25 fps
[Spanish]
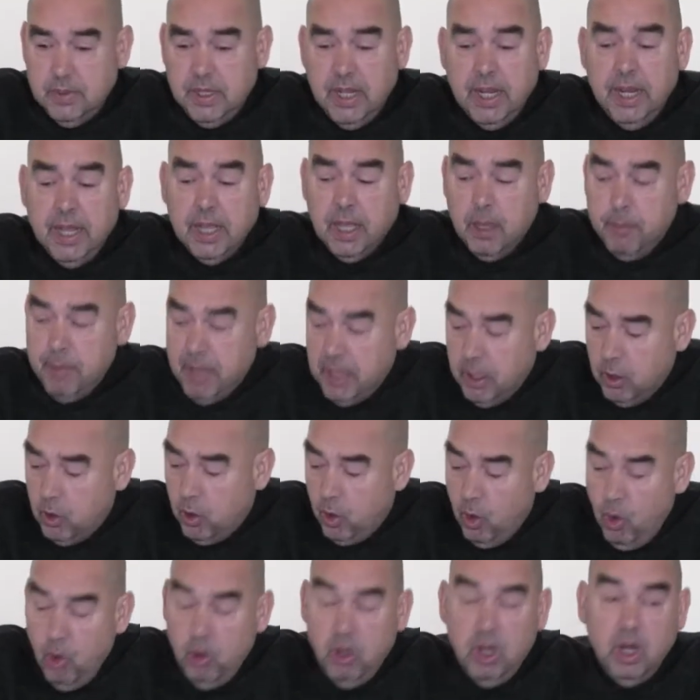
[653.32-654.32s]
tiene que ver
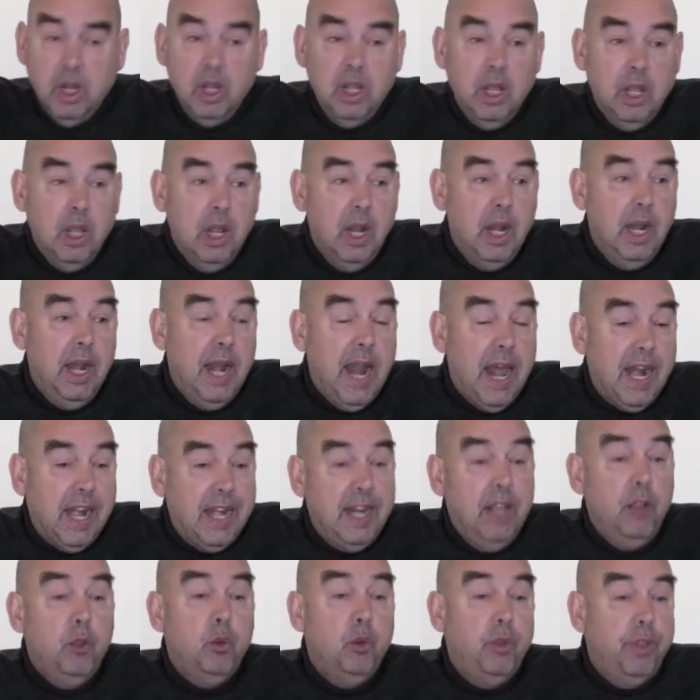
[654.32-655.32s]
con la
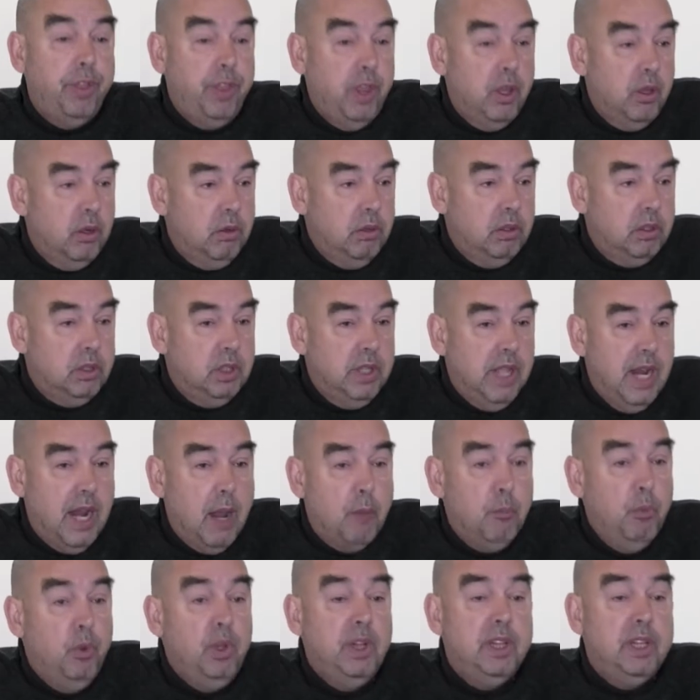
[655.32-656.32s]
reducción de
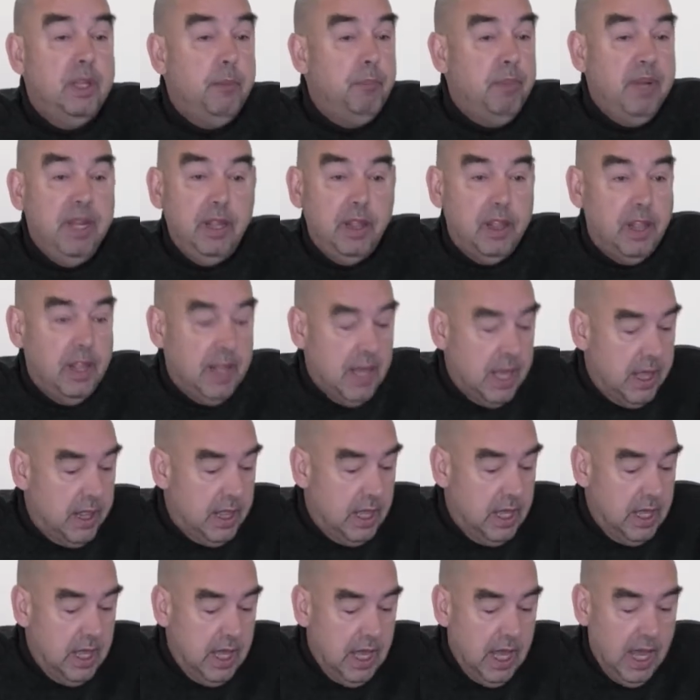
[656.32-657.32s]
la
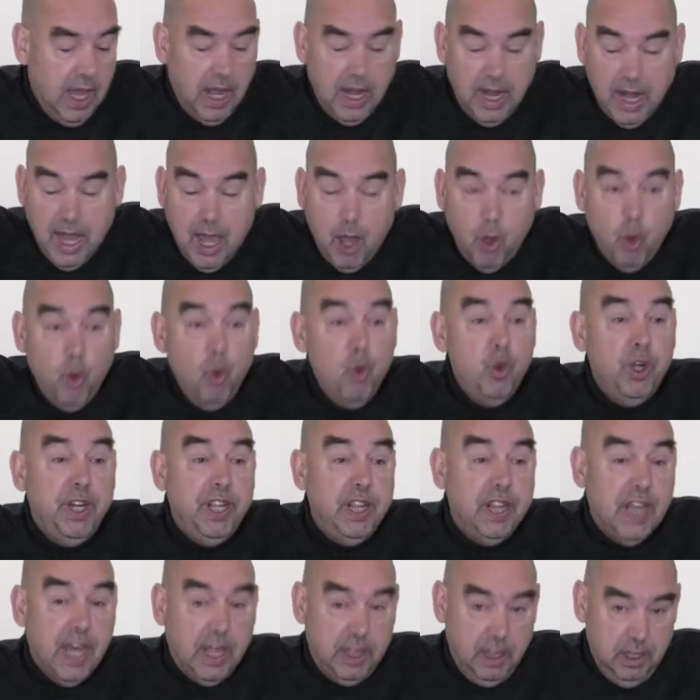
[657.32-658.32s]
multiplicidad a la
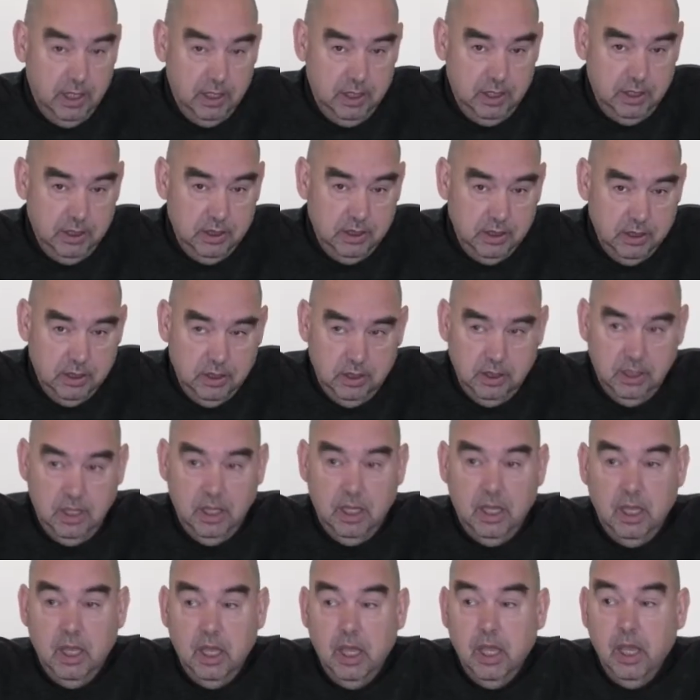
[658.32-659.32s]
unidad.
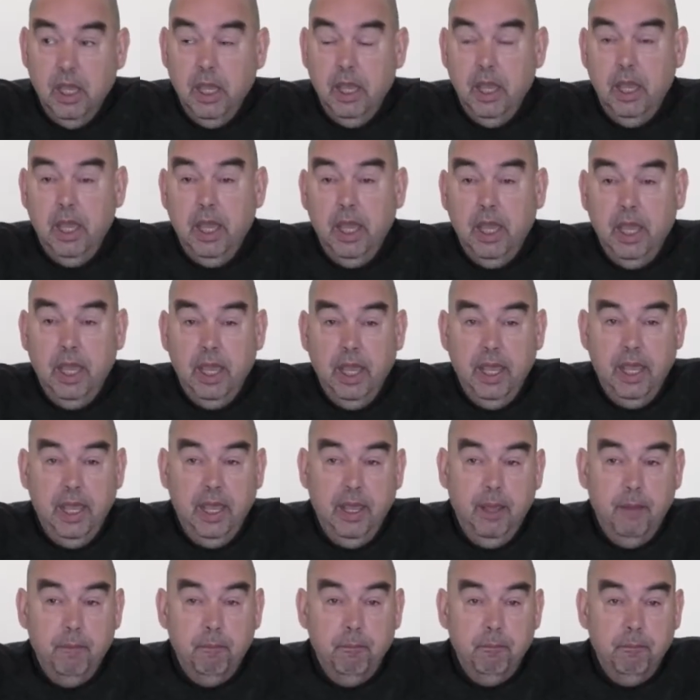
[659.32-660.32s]

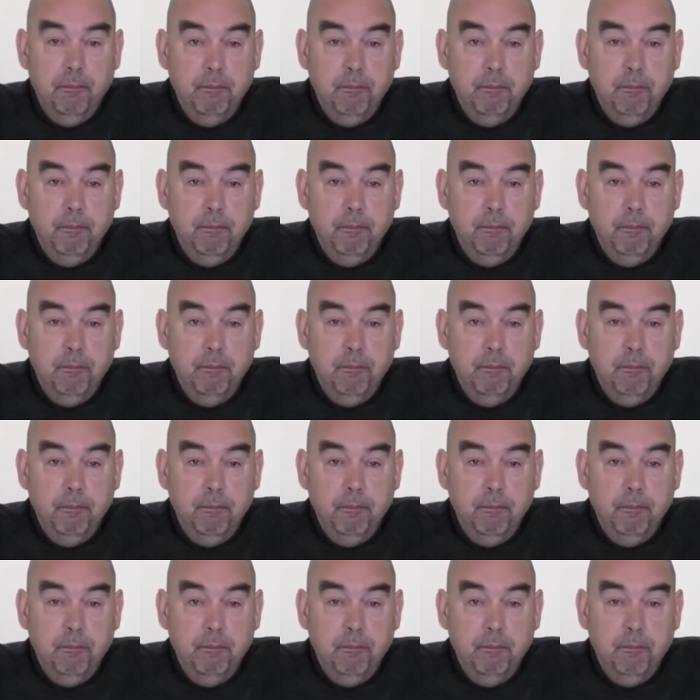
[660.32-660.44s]
Eh,